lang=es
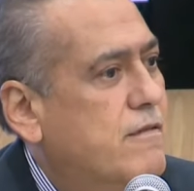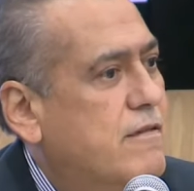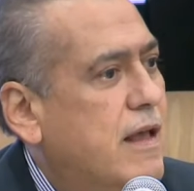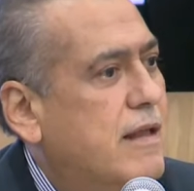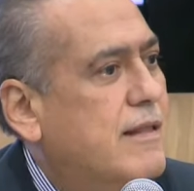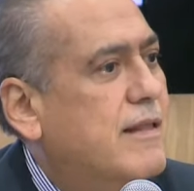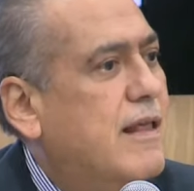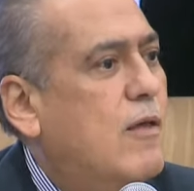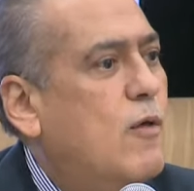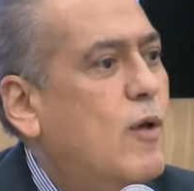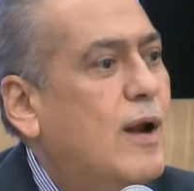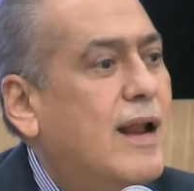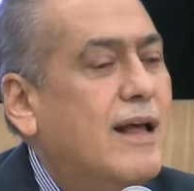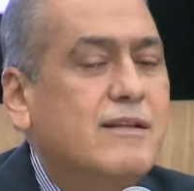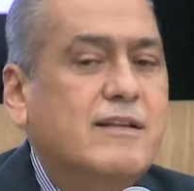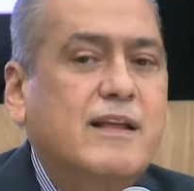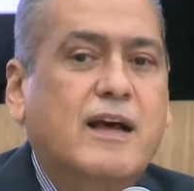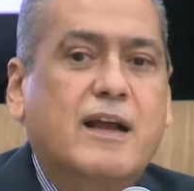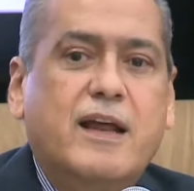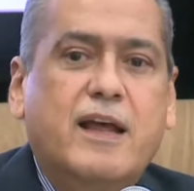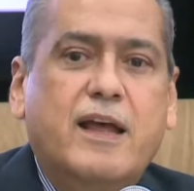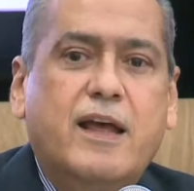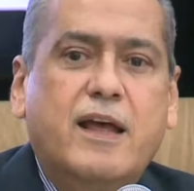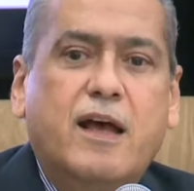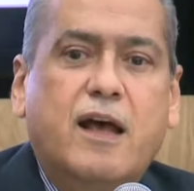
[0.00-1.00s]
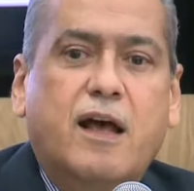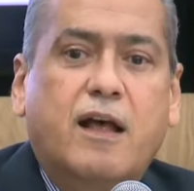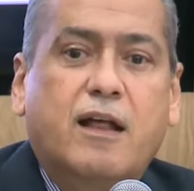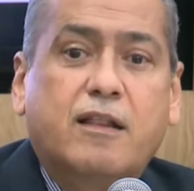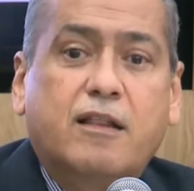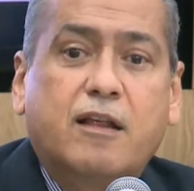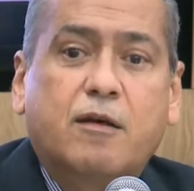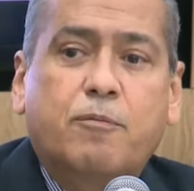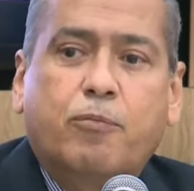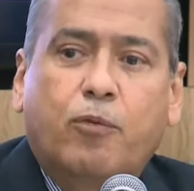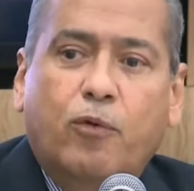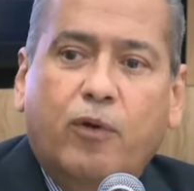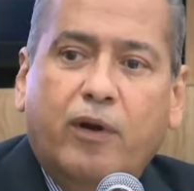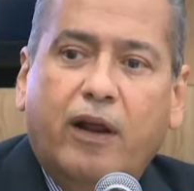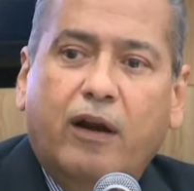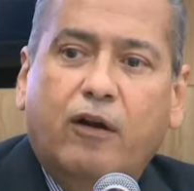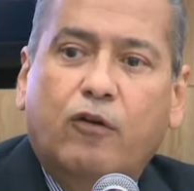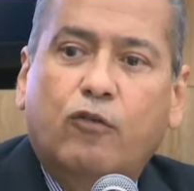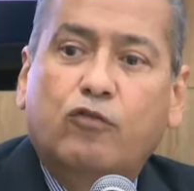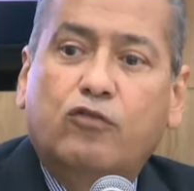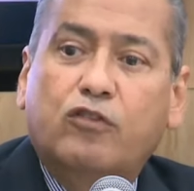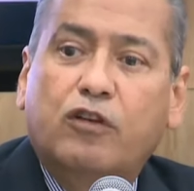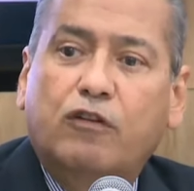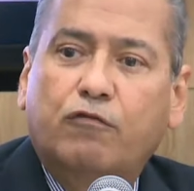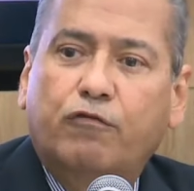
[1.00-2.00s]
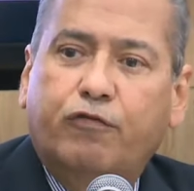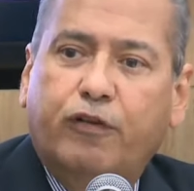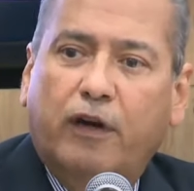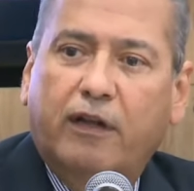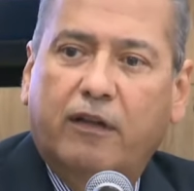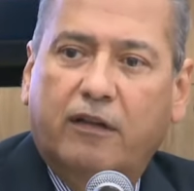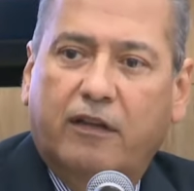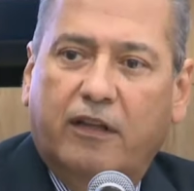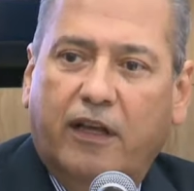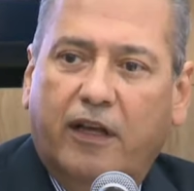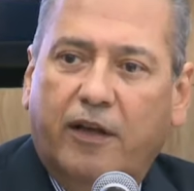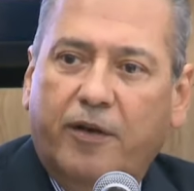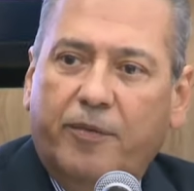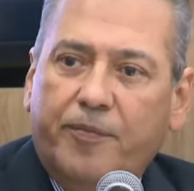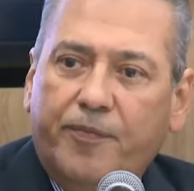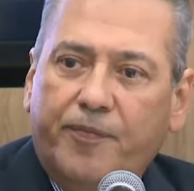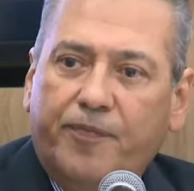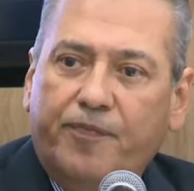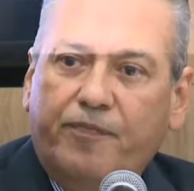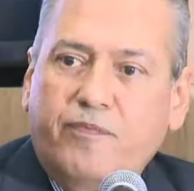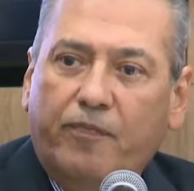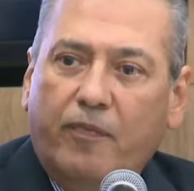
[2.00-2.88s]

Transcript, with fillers: se han dado la tarea de ponernos enfrente